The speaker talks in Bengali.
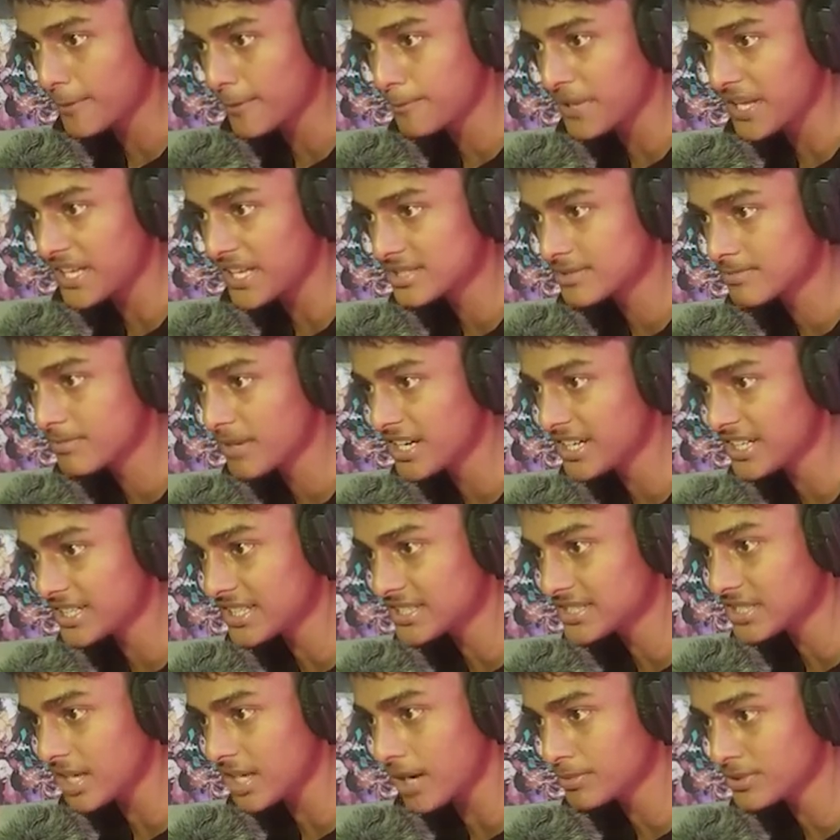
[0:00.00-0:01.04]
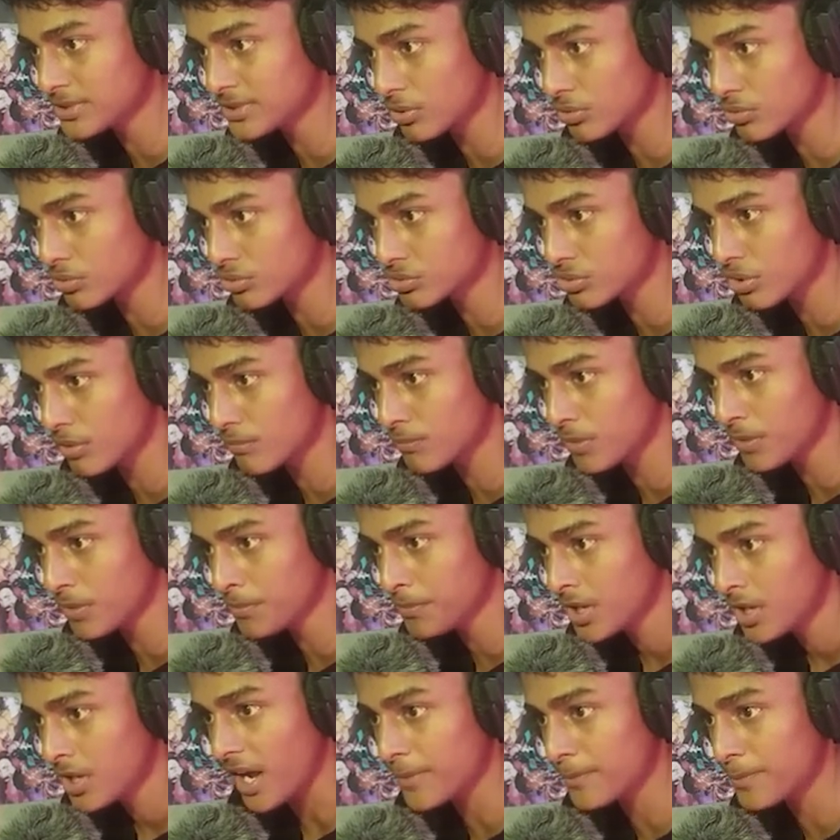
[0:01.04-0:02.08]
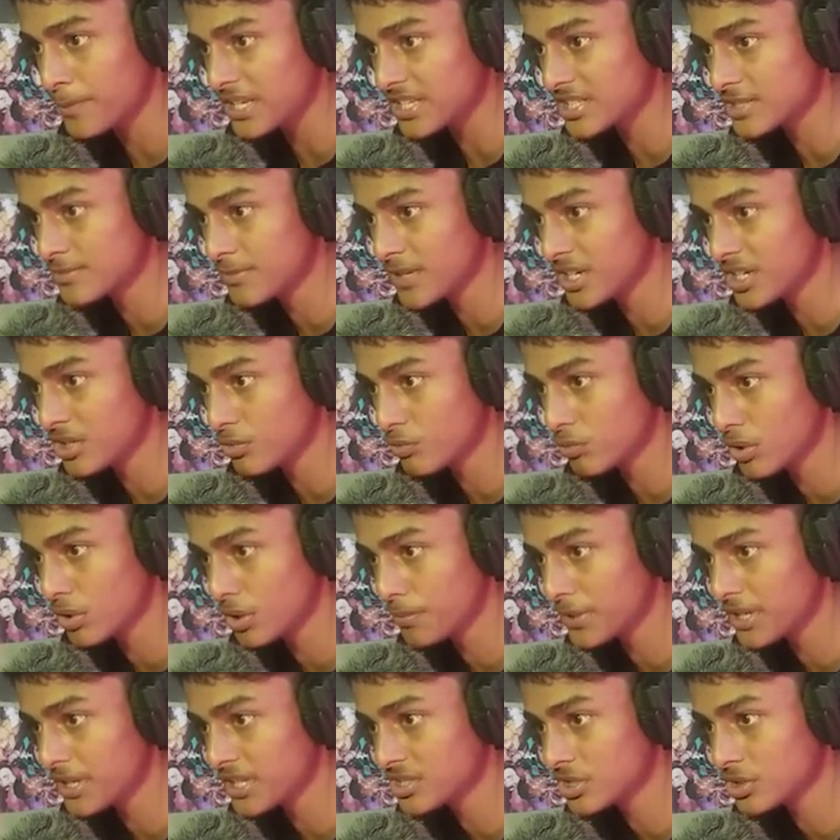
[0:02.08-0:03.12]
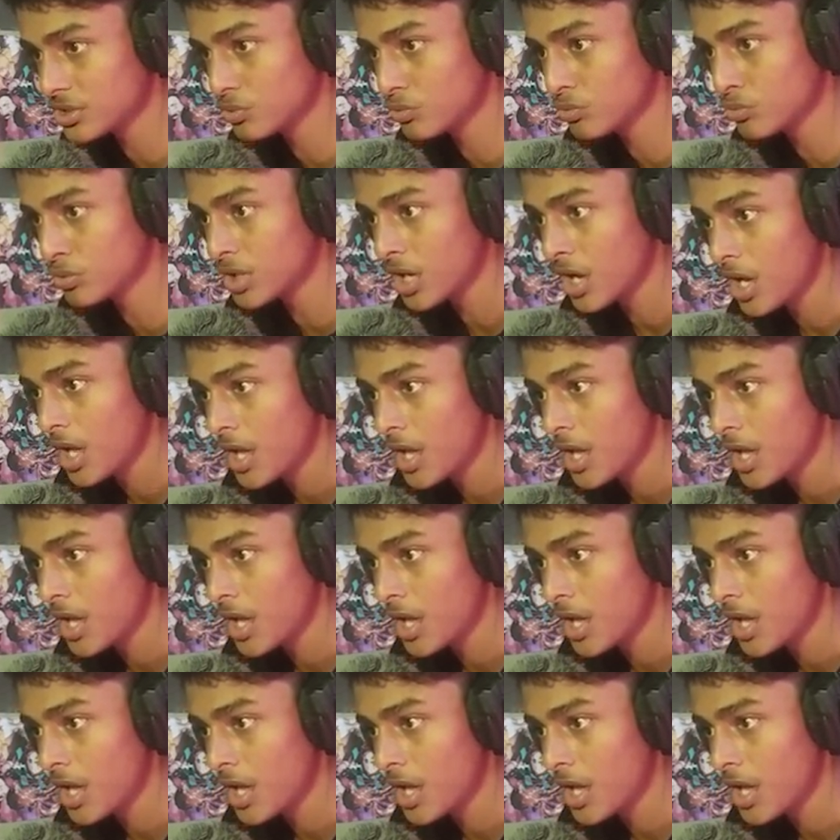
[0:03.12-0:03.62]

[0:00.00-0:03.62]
এই বেসমেন্টের চাবি যত সম্ভব ভাই বেসমেন্ট খুলে ফেলেছি ডুট